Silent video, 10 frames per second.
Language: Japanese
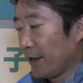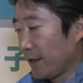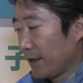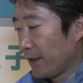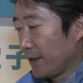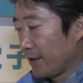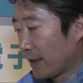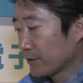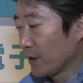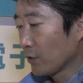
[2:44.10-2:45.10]
え
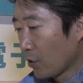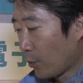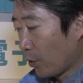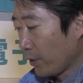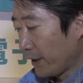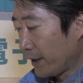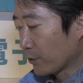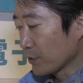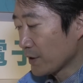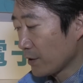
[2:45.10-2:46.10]
楽天コボ、え
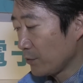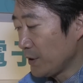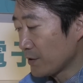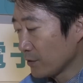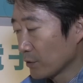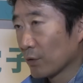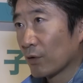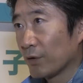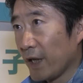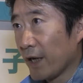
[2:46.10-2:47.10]
こちらの3つのと
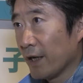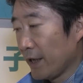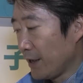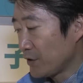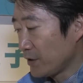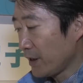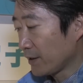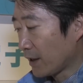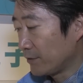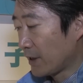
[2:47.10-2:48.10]
ころで1
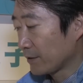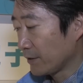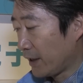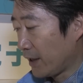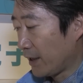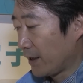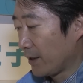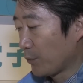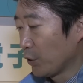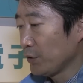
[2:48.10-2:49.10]
年間、
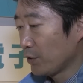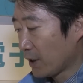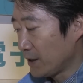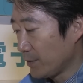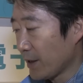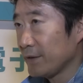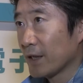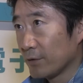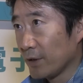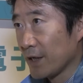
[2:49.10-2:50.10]
えポイントが2倍に
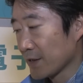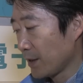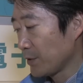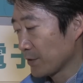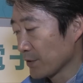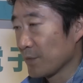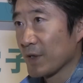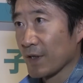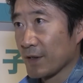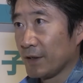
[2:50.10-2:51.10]
なるサービスを進
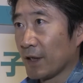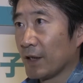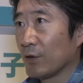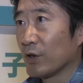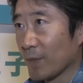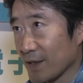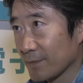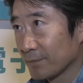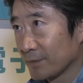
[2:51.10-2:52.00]
めさせていただいております。